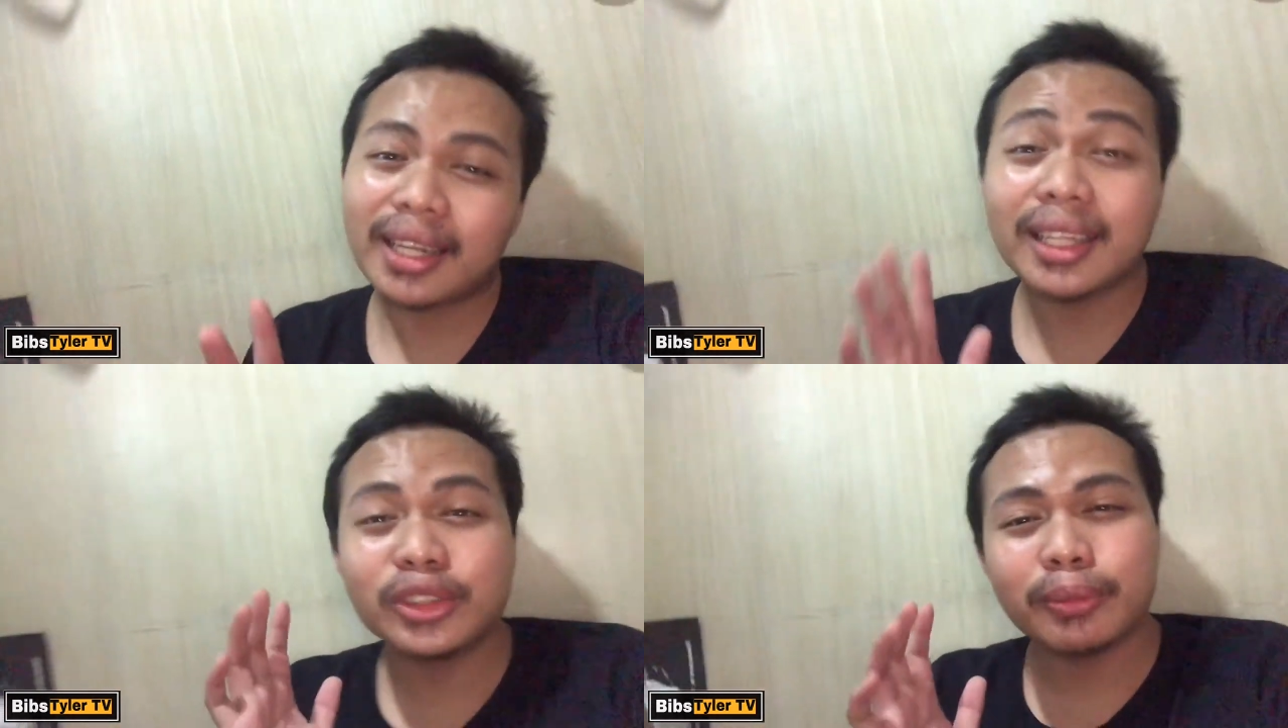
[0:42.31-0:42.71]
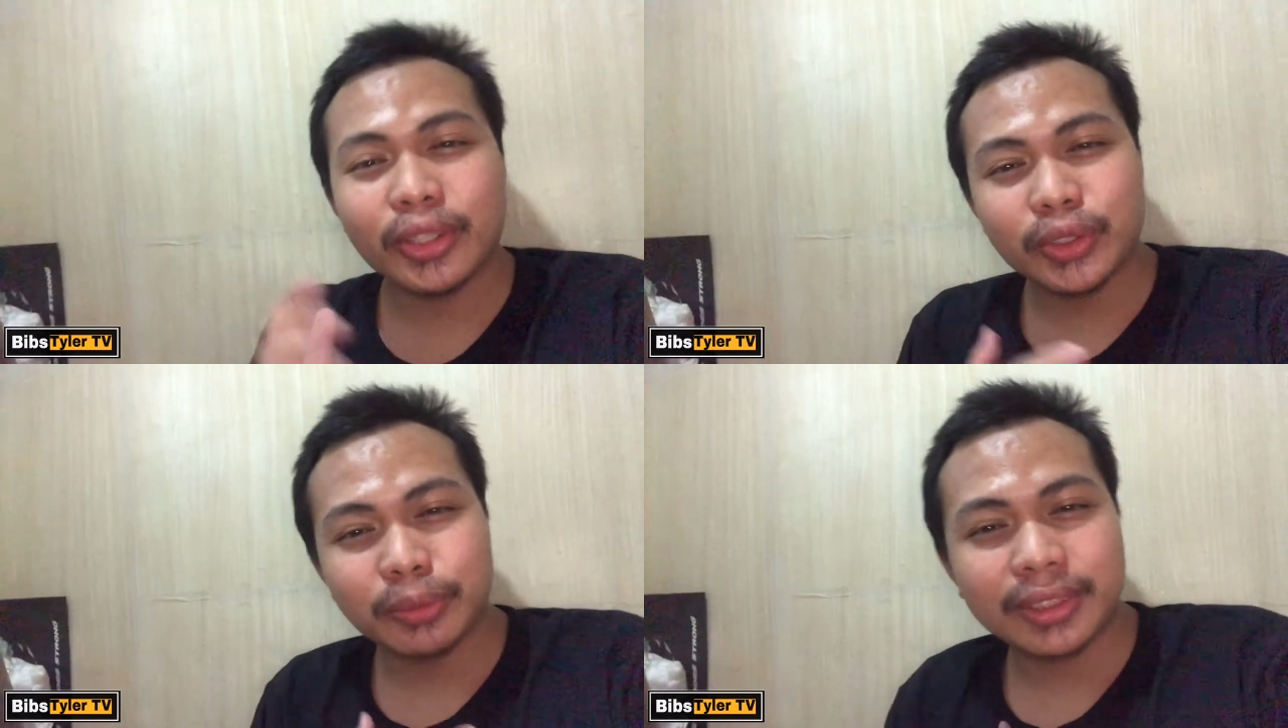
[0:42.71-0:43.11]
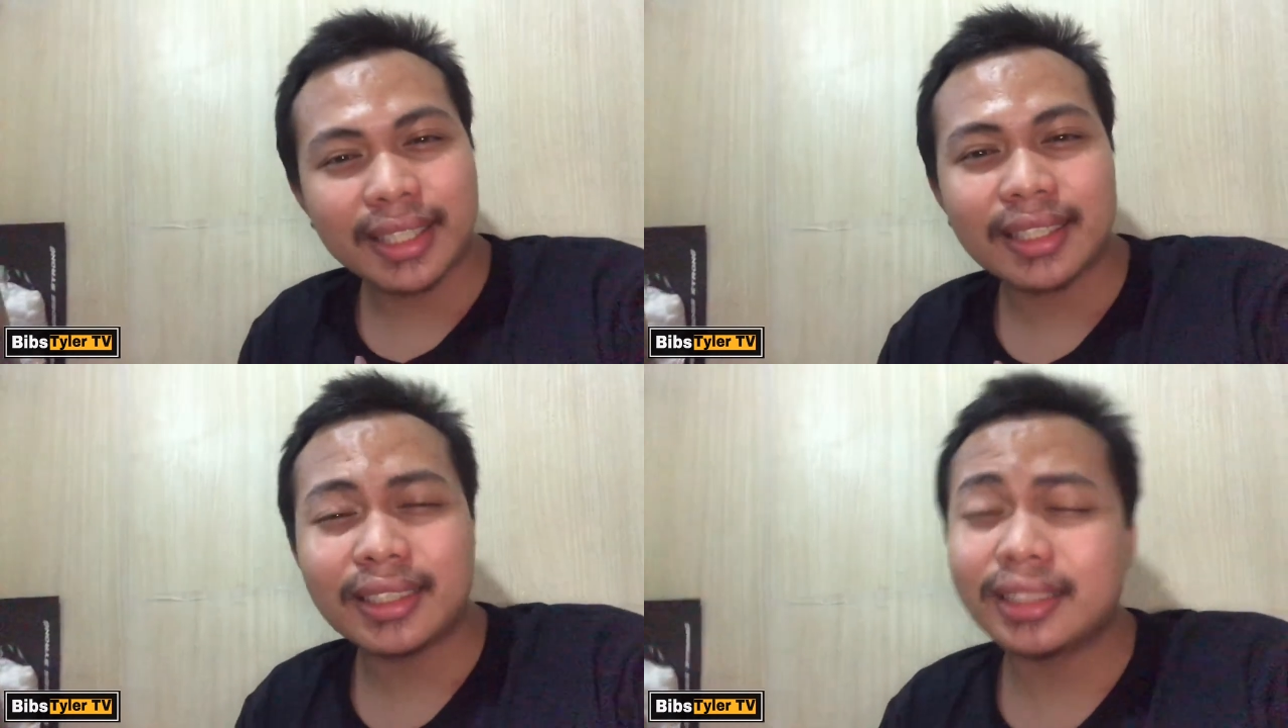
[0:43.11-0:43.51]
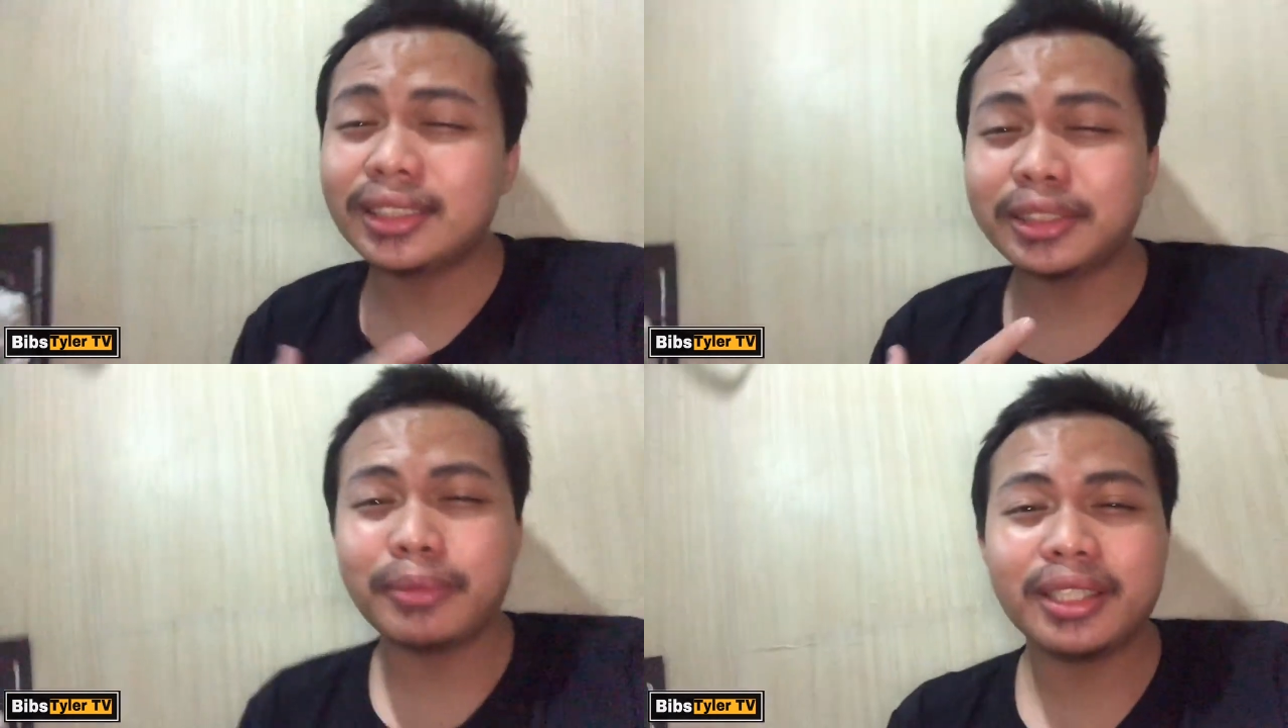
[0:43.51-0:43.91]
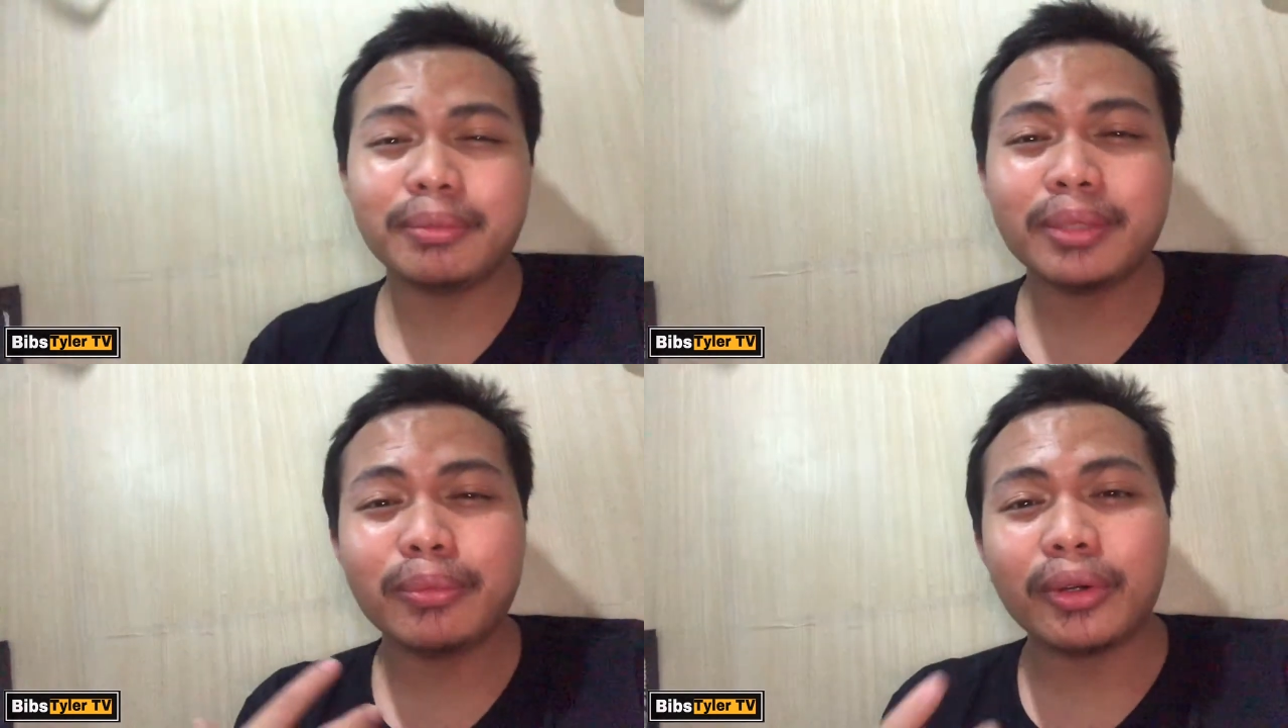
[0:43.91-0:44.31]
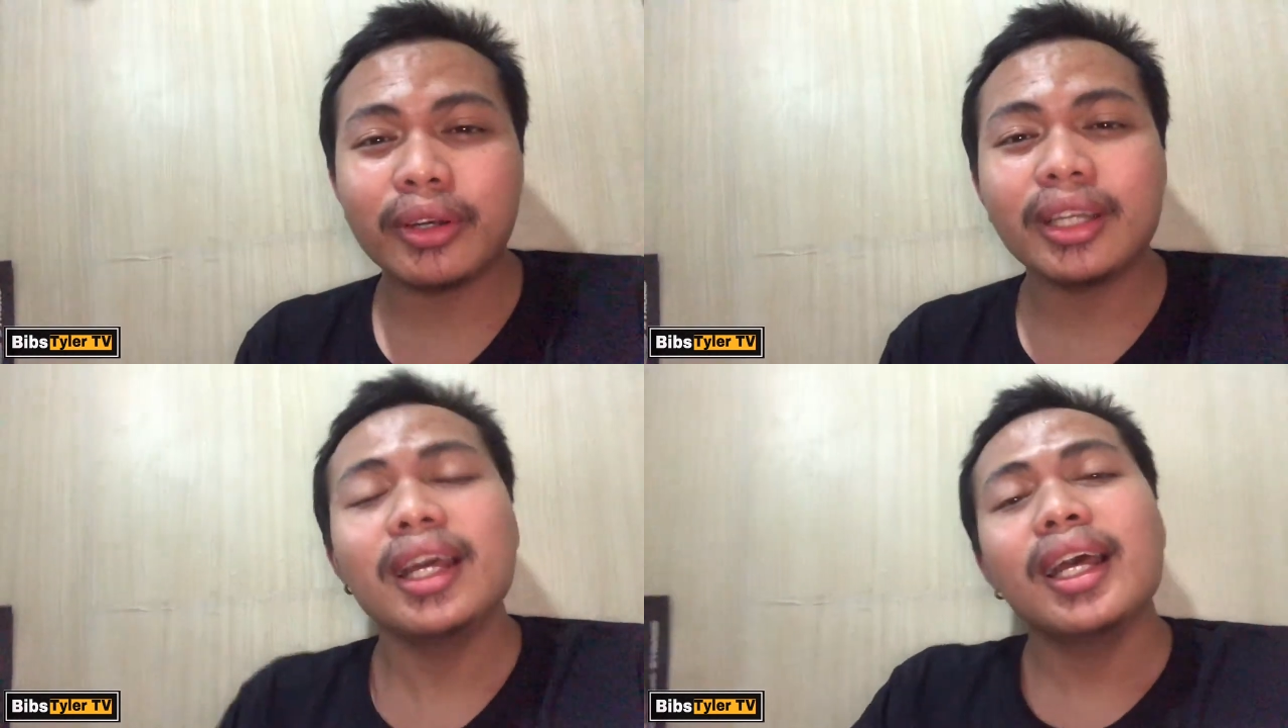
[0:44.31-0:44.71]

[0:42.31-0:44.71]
again sa my YouTube channel. This is me, B-Boy.